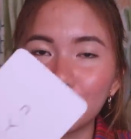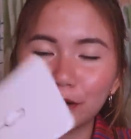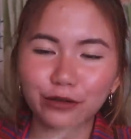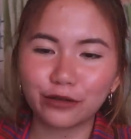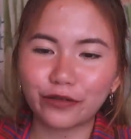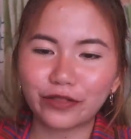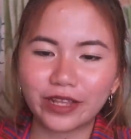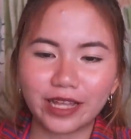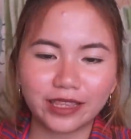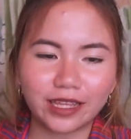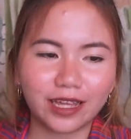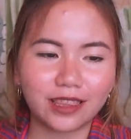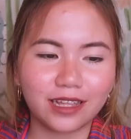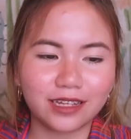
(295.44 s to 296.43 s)
panundot
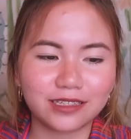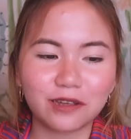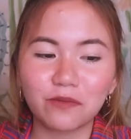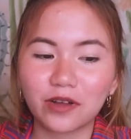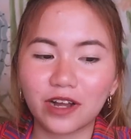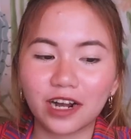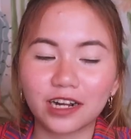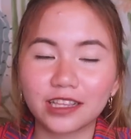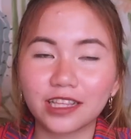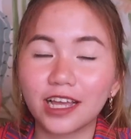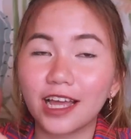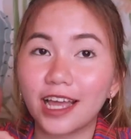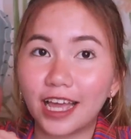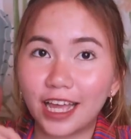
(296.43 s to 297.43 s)
natin, the SIM card
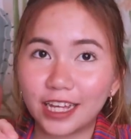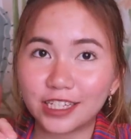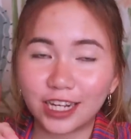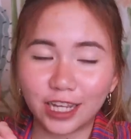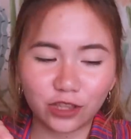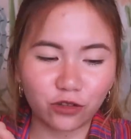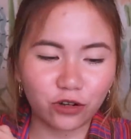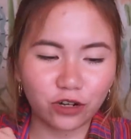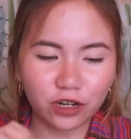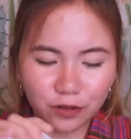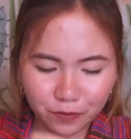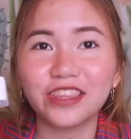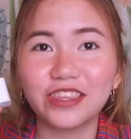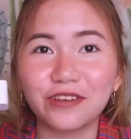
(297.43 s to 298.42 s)

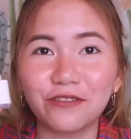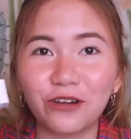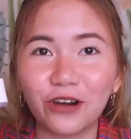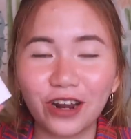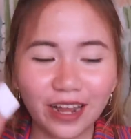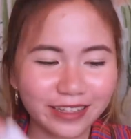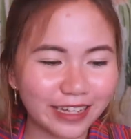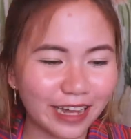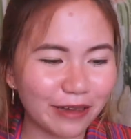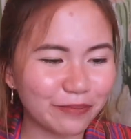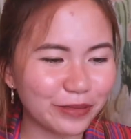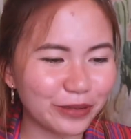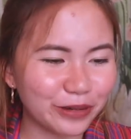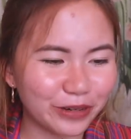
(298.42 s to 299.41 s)
ejector, the wall
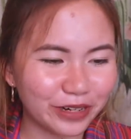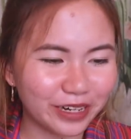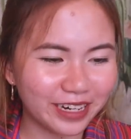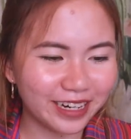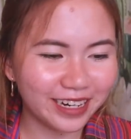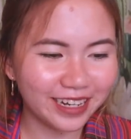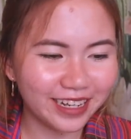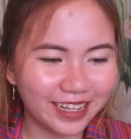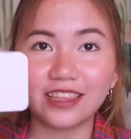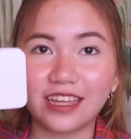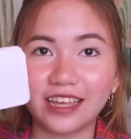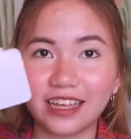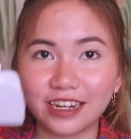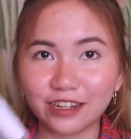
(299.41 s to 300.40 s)
adapter,
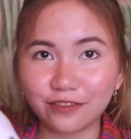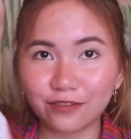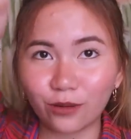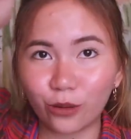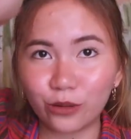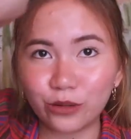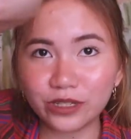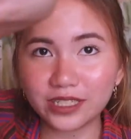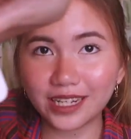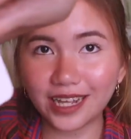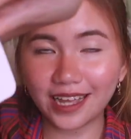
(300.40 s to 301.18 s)
the earphones.